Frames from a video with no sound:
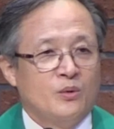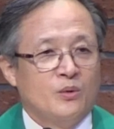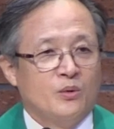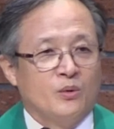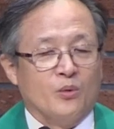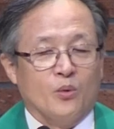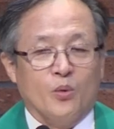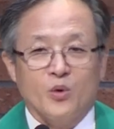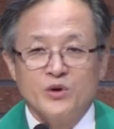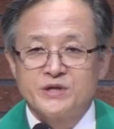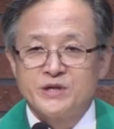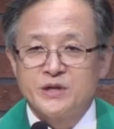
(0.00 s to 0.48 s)

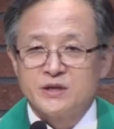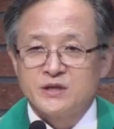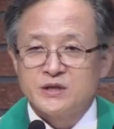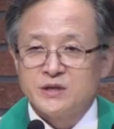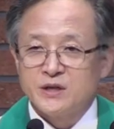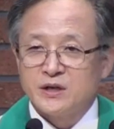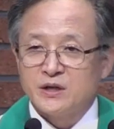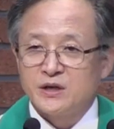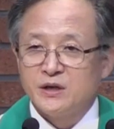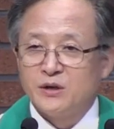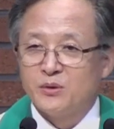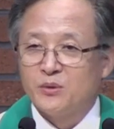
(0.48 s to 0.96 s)
옷이
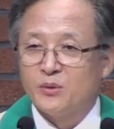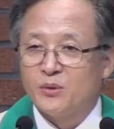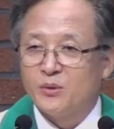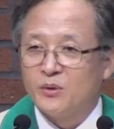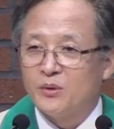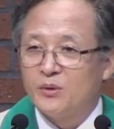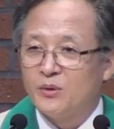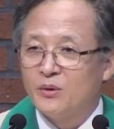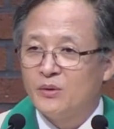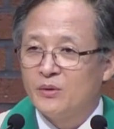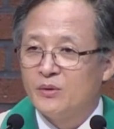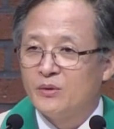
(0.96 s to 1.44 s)

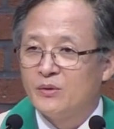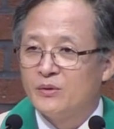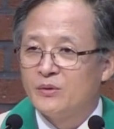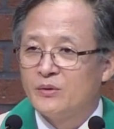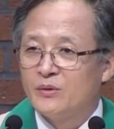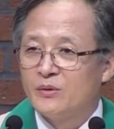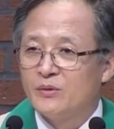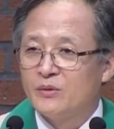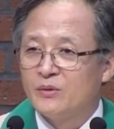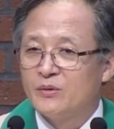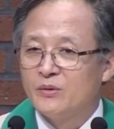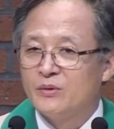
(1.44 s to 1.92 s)
찢기고
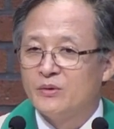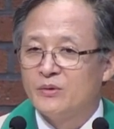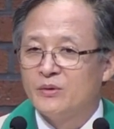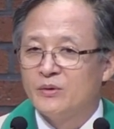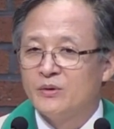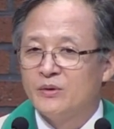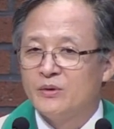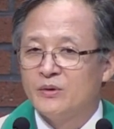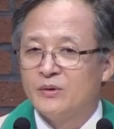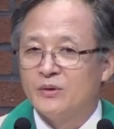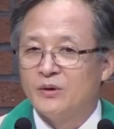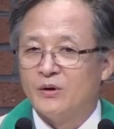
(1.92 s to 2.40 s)

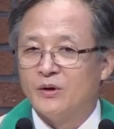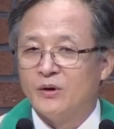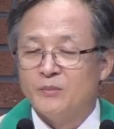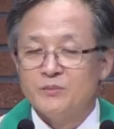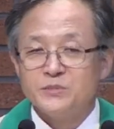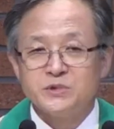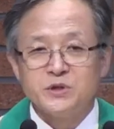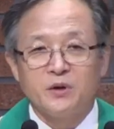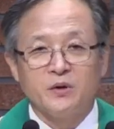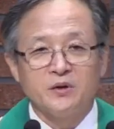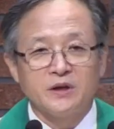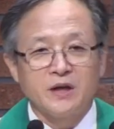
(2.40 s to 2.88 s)

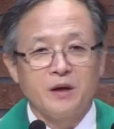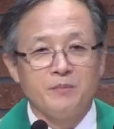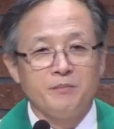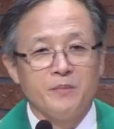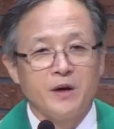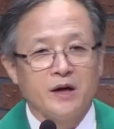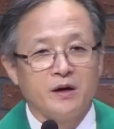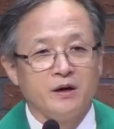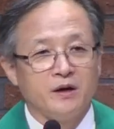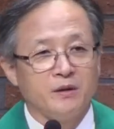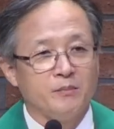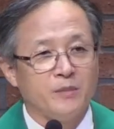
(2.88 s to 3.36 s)
엄청난
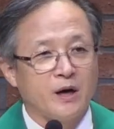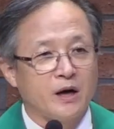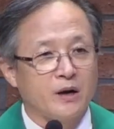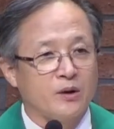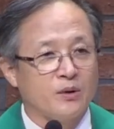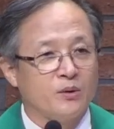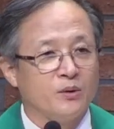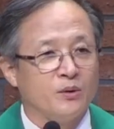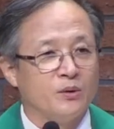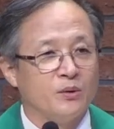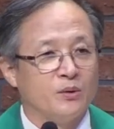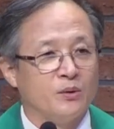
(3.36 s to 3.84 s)
매를
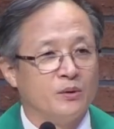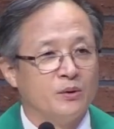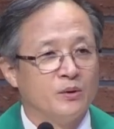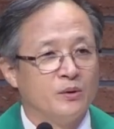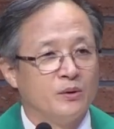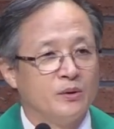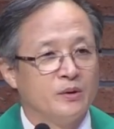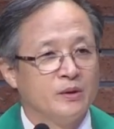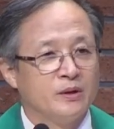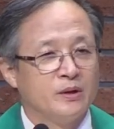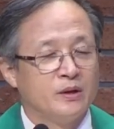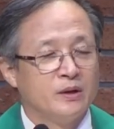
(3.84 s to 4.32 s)
맞고
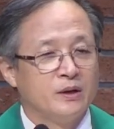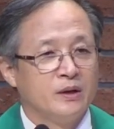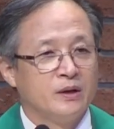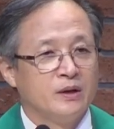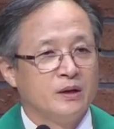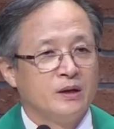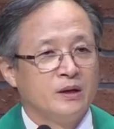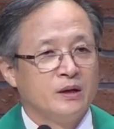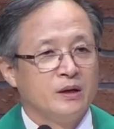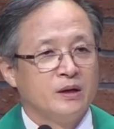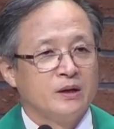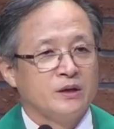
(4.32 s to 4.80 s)

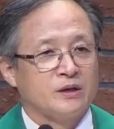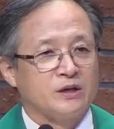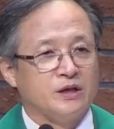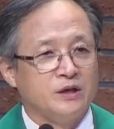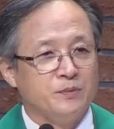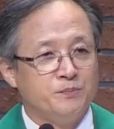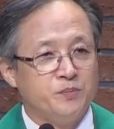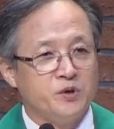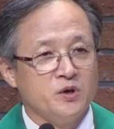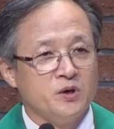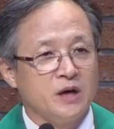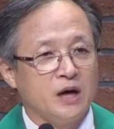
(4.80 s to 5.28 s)

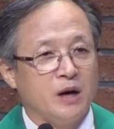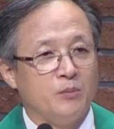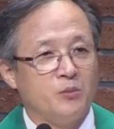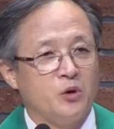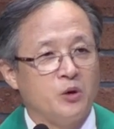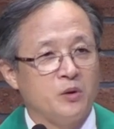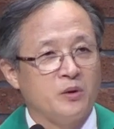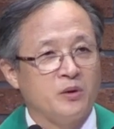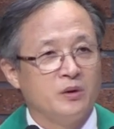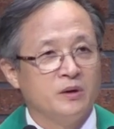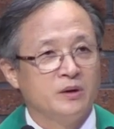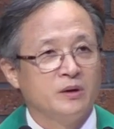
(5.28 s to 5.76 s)
깊은
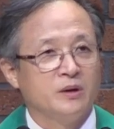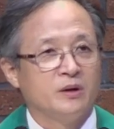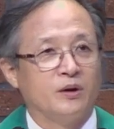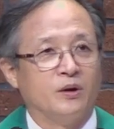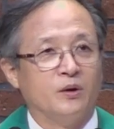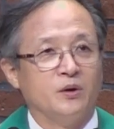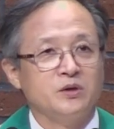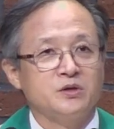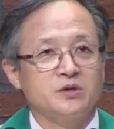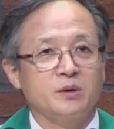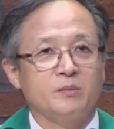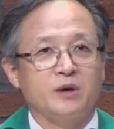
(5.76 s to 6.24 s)
감옥,
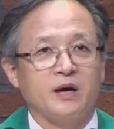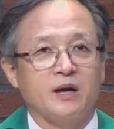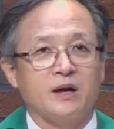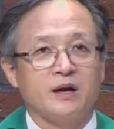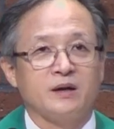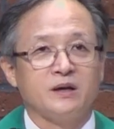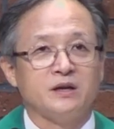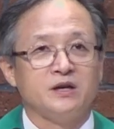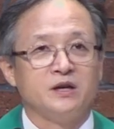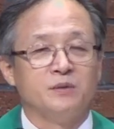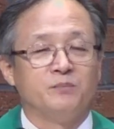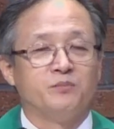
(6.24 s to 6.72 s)
거기서
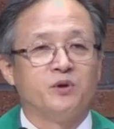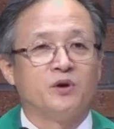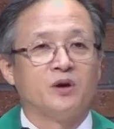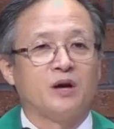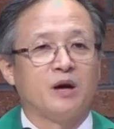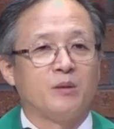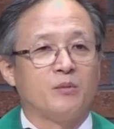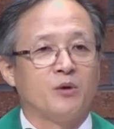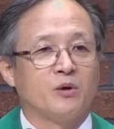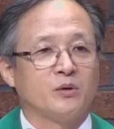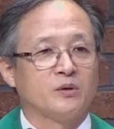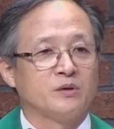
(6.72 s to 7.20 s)
말하는 깊은
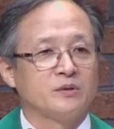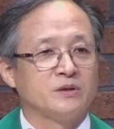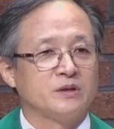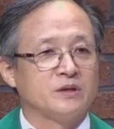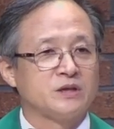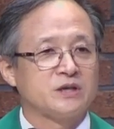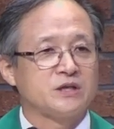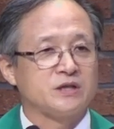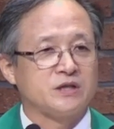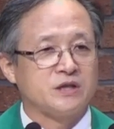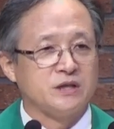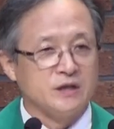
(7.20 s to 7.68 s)

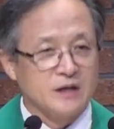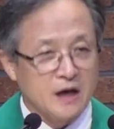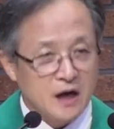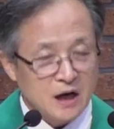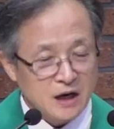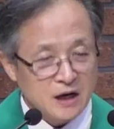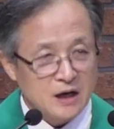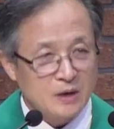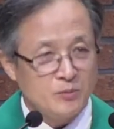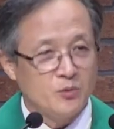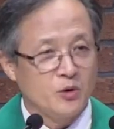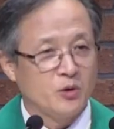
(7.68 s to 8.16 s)
감옥은 지하
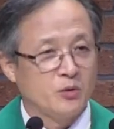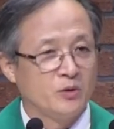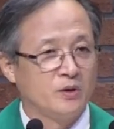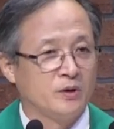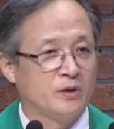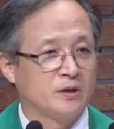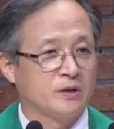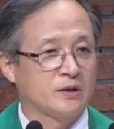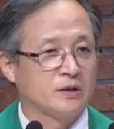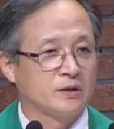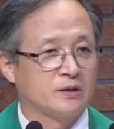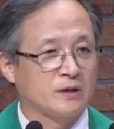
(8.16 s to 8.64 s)

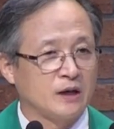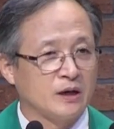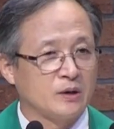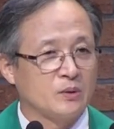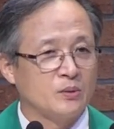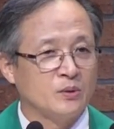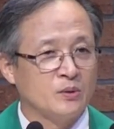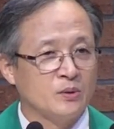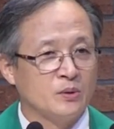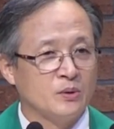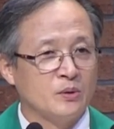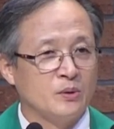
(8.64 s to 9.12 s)
감옥을
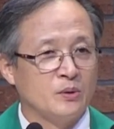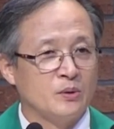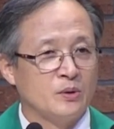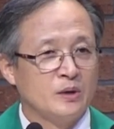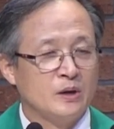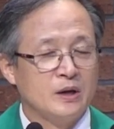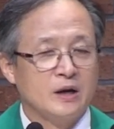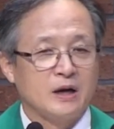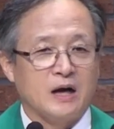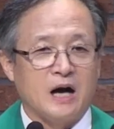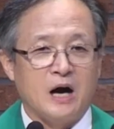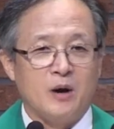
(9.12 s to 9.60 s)
뜻하고
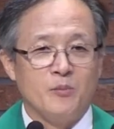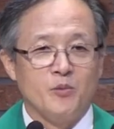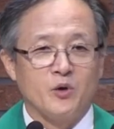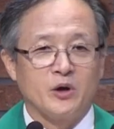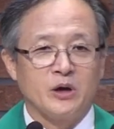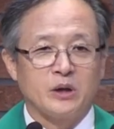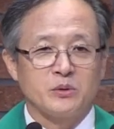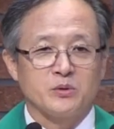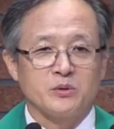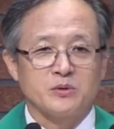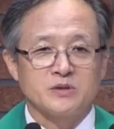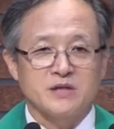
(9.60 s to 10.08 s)

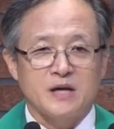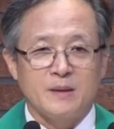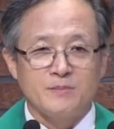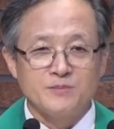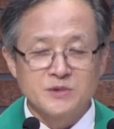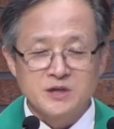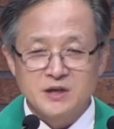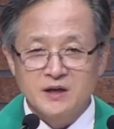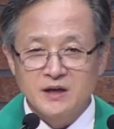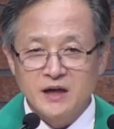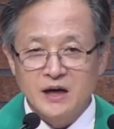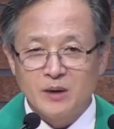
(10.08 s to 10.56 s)
감옥에도
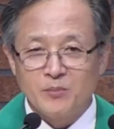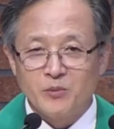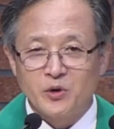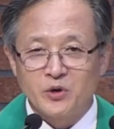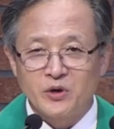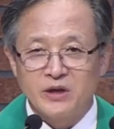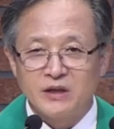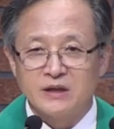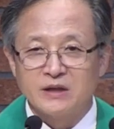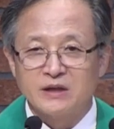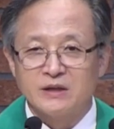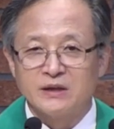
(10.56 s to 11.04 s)
3층
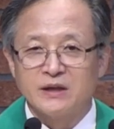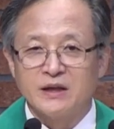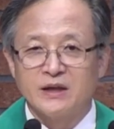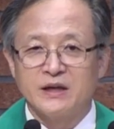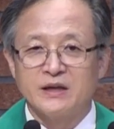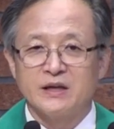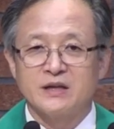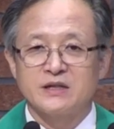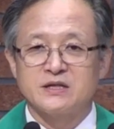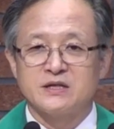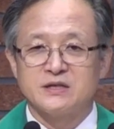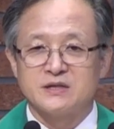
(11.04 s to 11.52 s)
감옥이
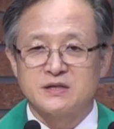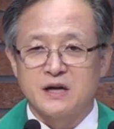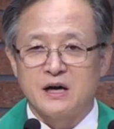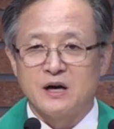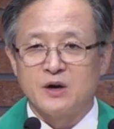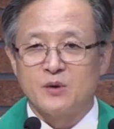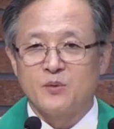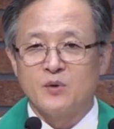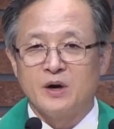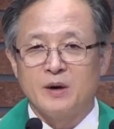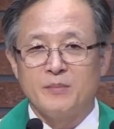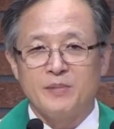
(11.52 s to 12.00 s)
있는데
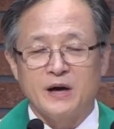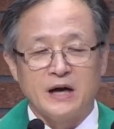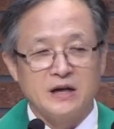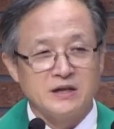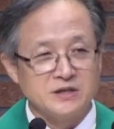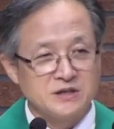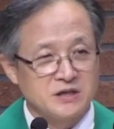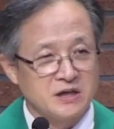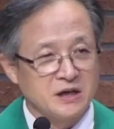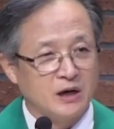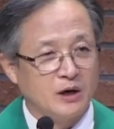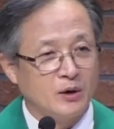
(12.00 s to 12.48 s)
지상과
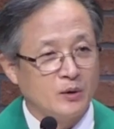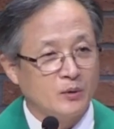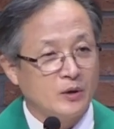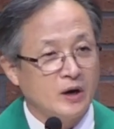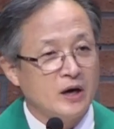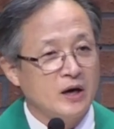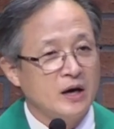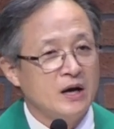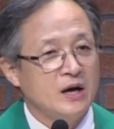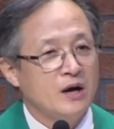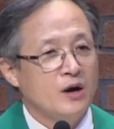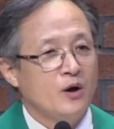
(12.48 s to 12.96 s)

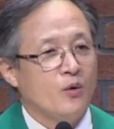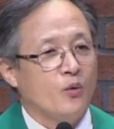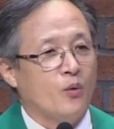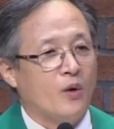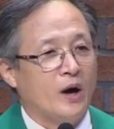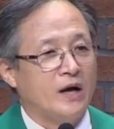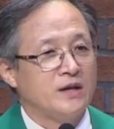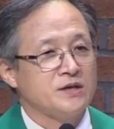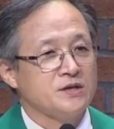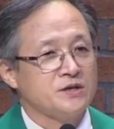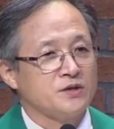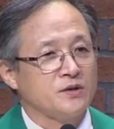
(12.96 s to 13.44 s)
반지하와
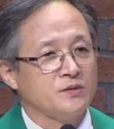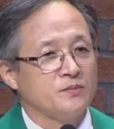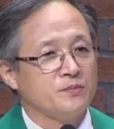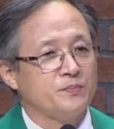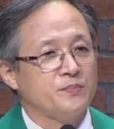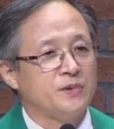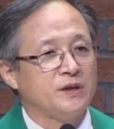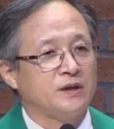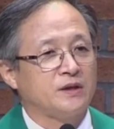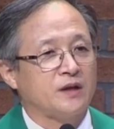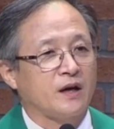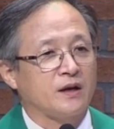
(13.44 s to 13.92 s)
완전
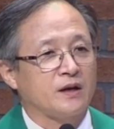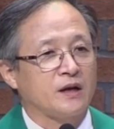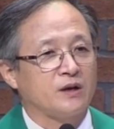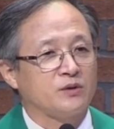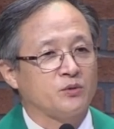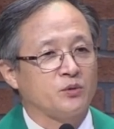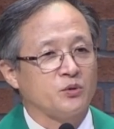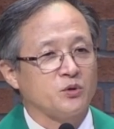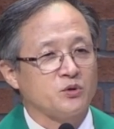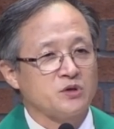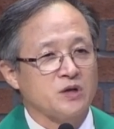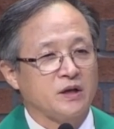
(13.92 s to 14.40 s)
빛 하나
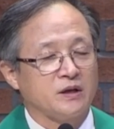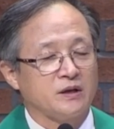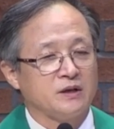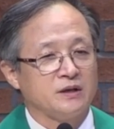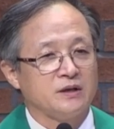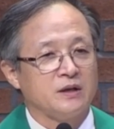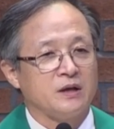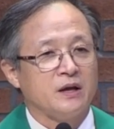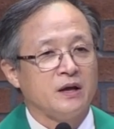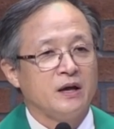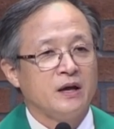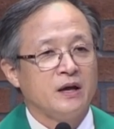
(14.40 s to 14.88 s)
들어오지 않는